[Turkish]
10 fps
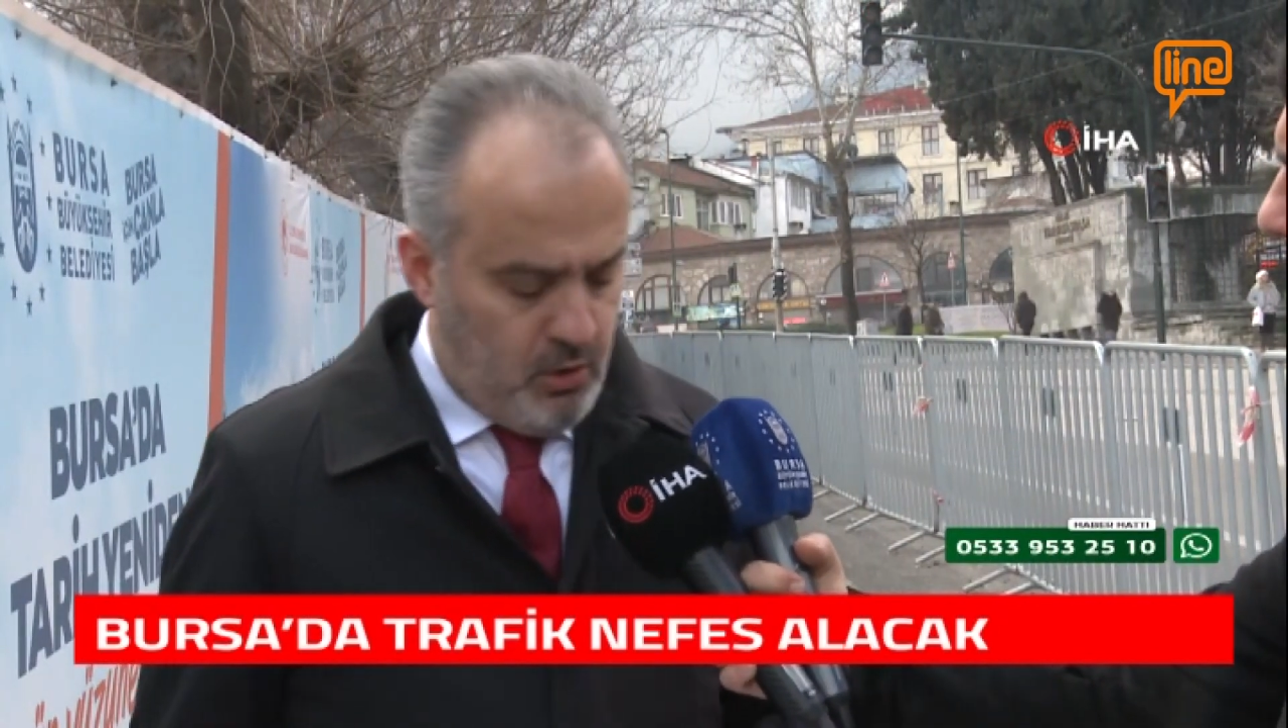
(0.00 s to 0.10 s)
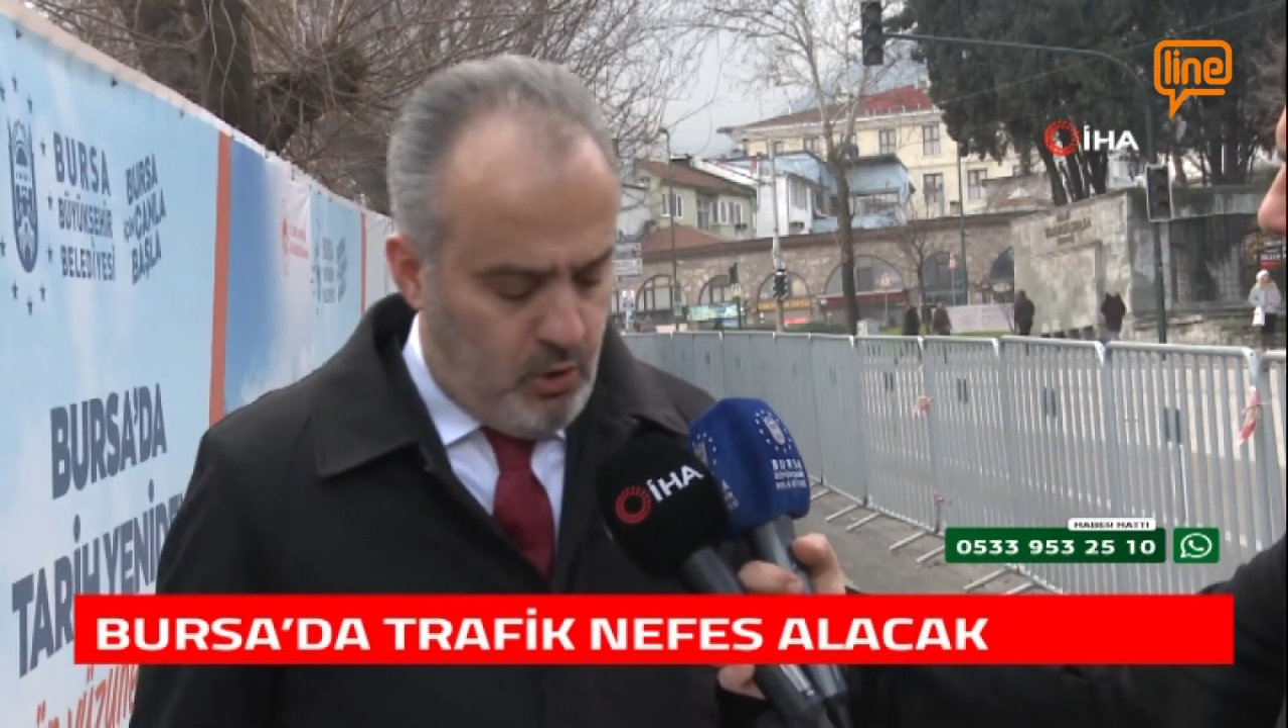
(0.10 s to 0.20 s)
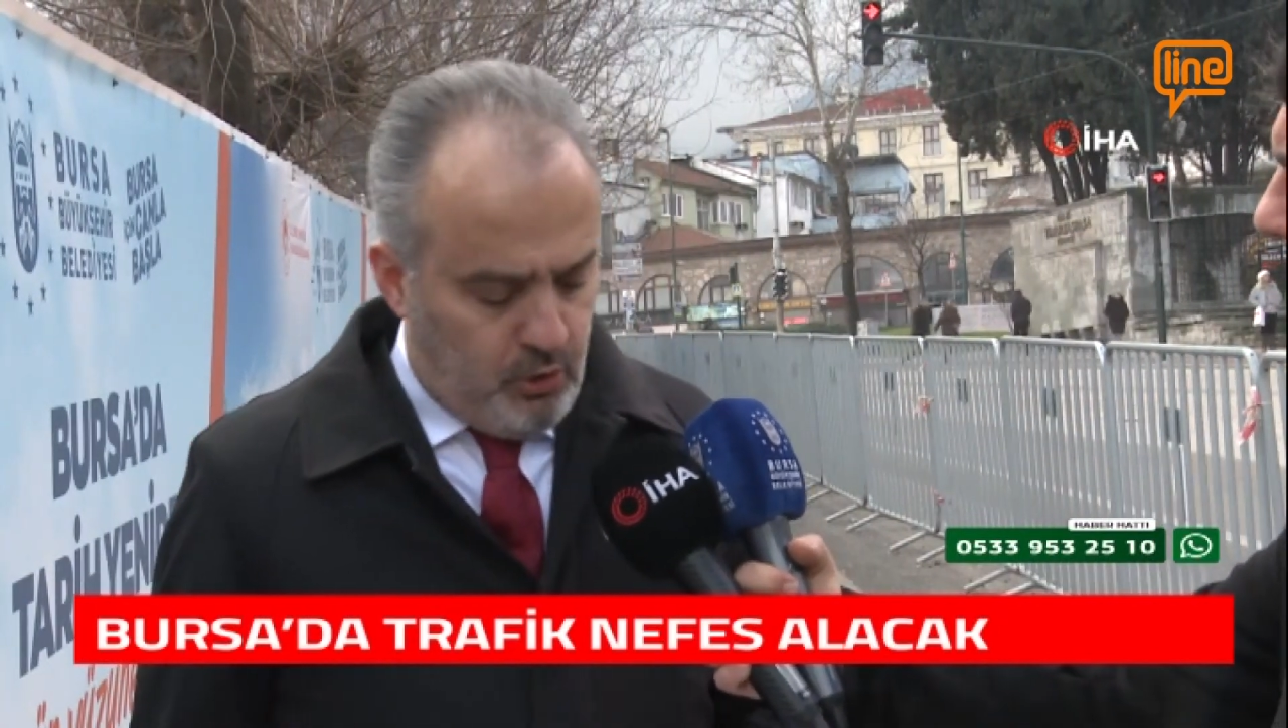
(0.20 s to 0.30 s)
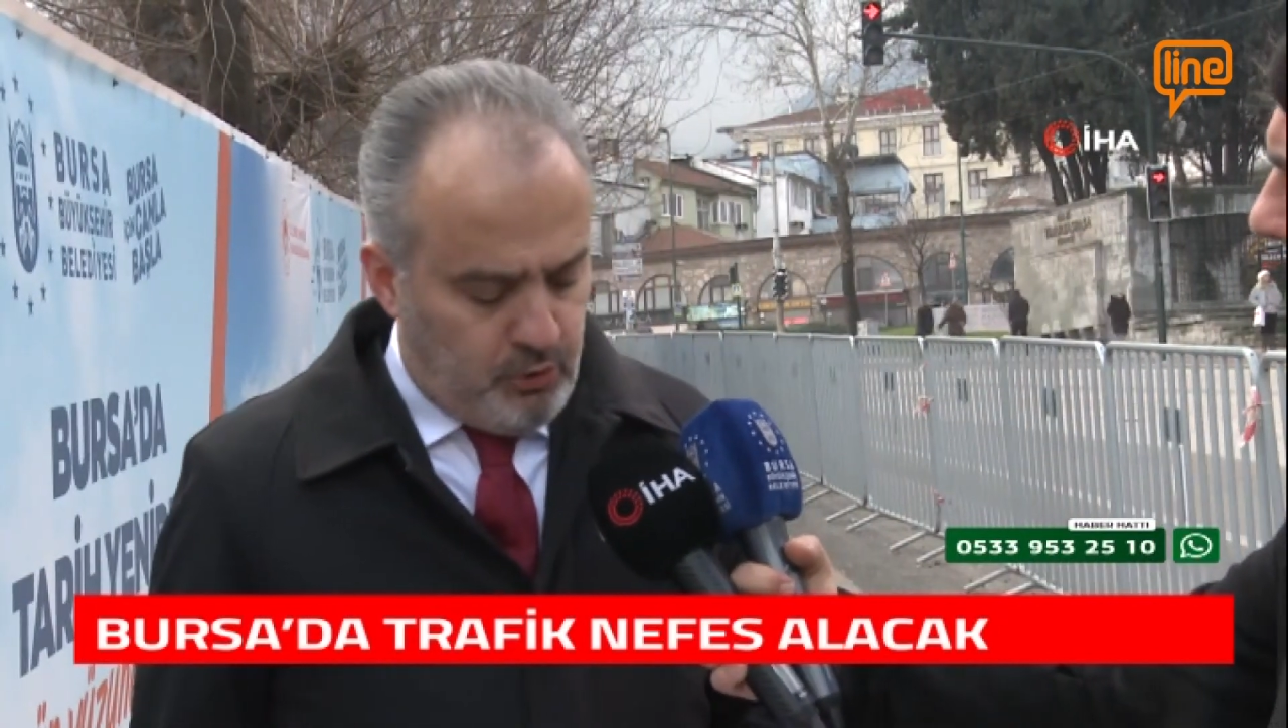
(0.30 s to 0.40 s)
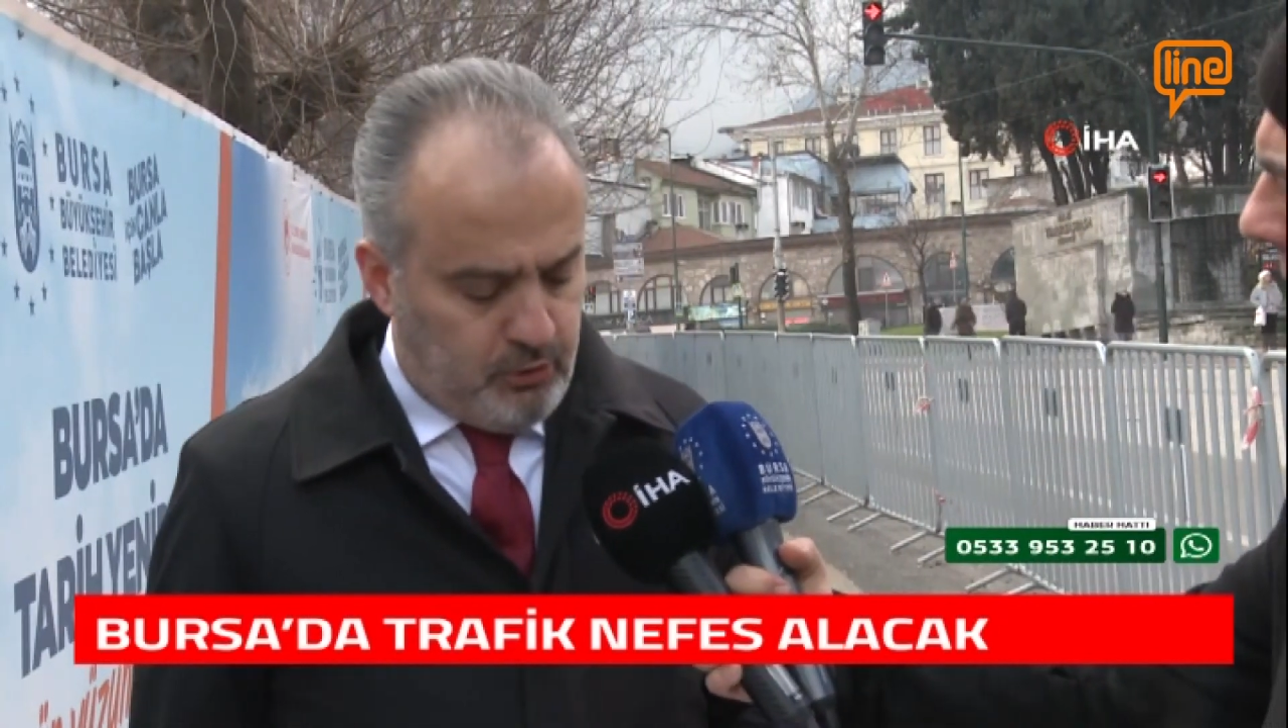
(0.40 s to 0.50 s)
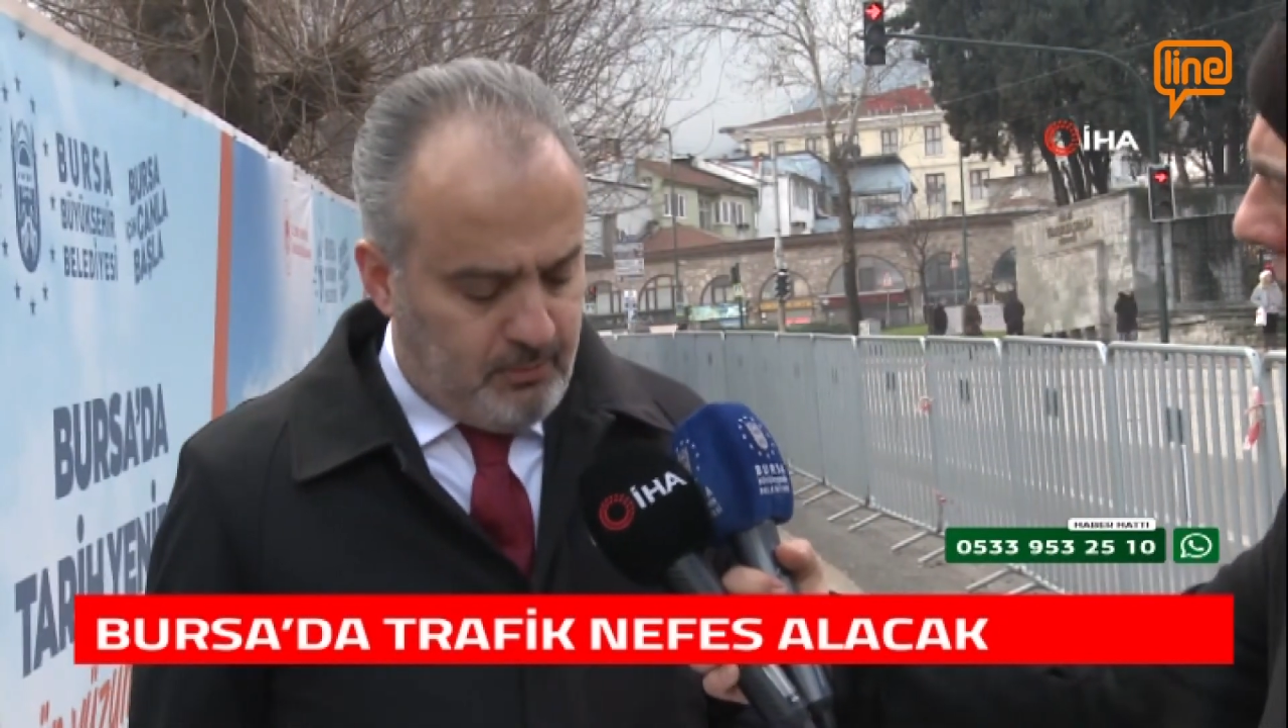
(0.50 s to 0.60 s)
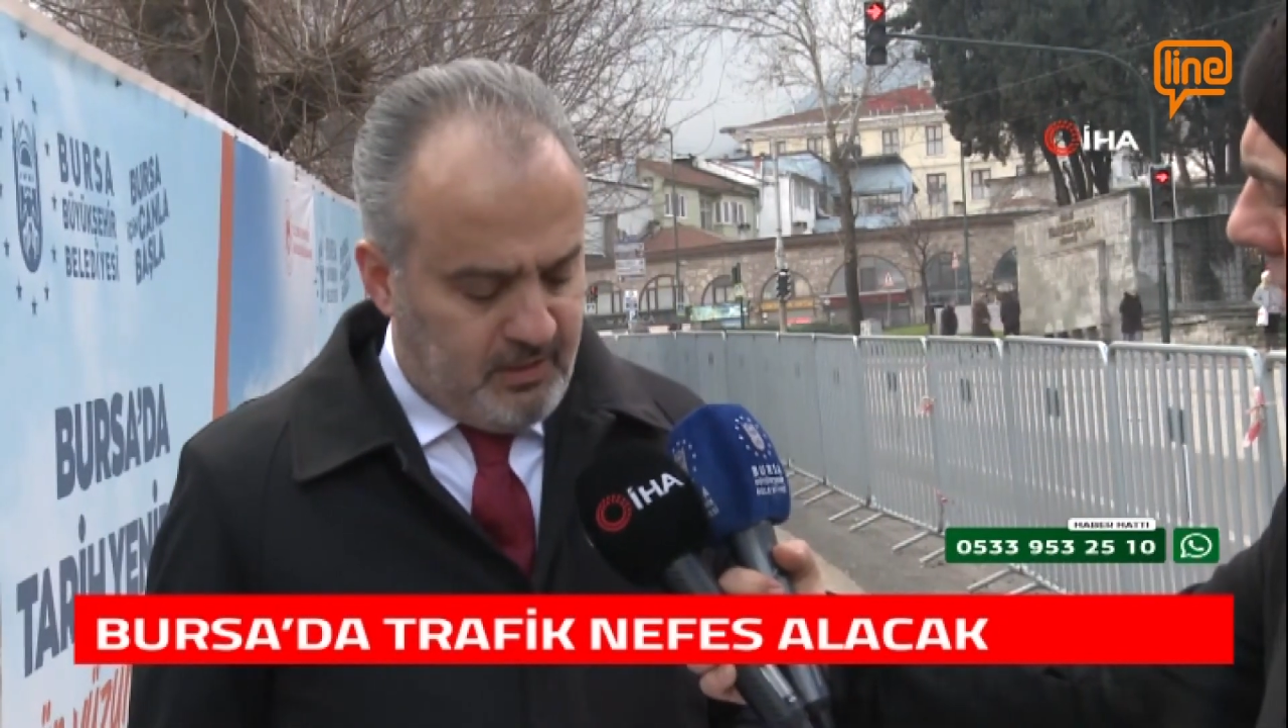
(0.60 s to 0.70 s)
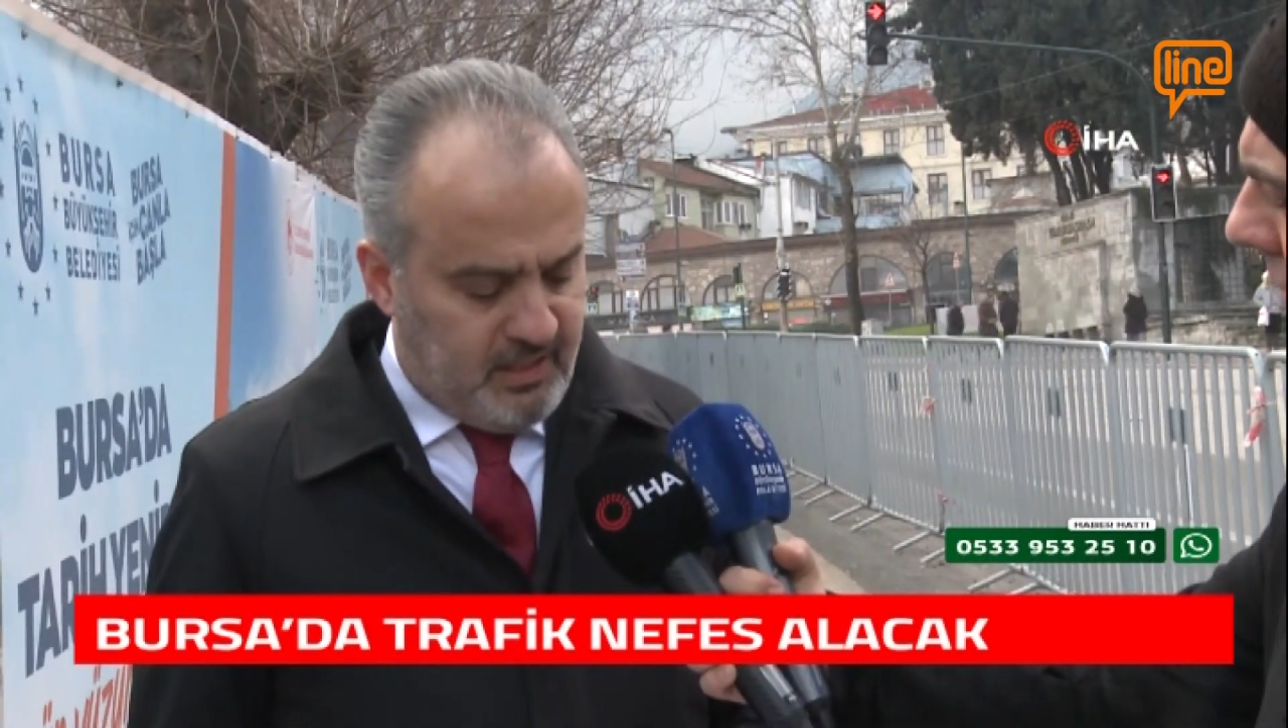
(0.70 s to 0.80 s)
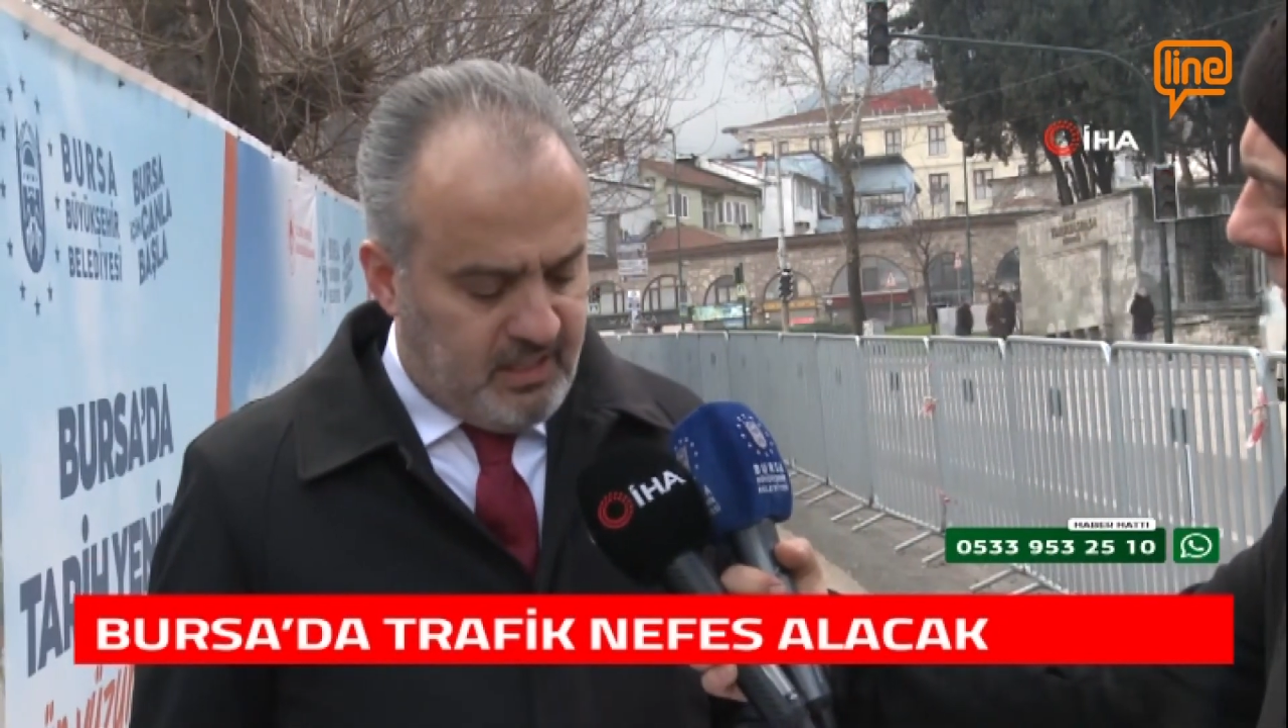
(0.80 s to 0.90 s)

14 metre